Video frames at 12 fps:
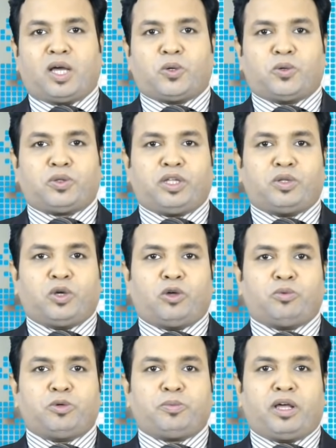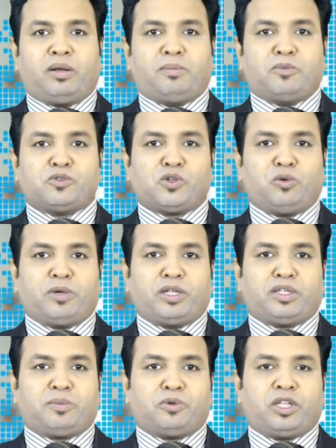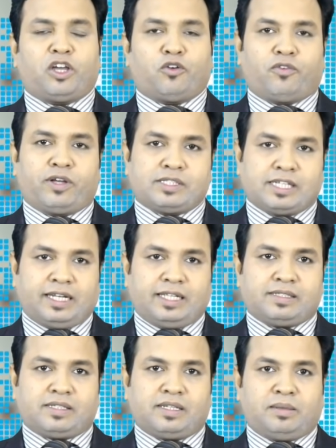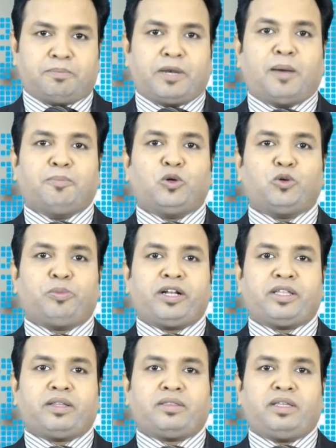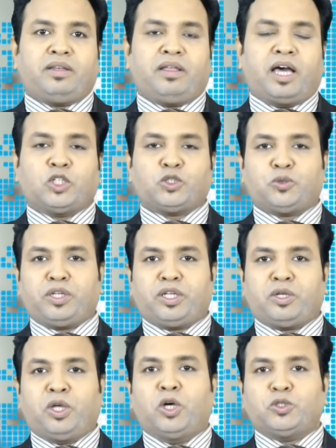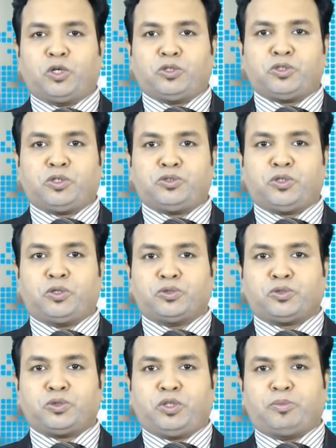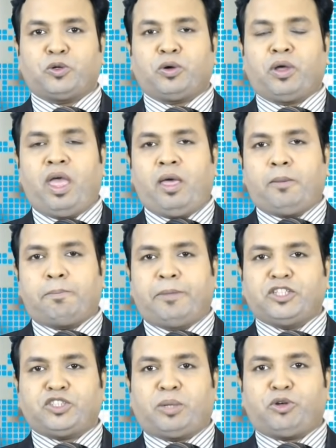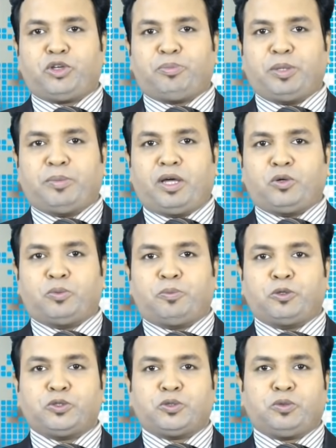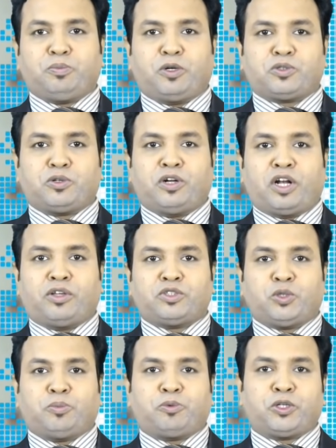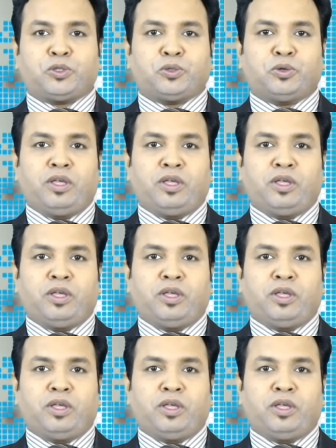না করতে ধর্মপ্রাণ মুসলমানদের প্রতি আহ্বান জানিয়েছেন ব্রাহ্মণবাড়িয়া তিন আসনের সংসদ সদস্য এবং বেসামরিক বিমান ও পর্যটন মন্ত্রণালয় সম্পর্কিত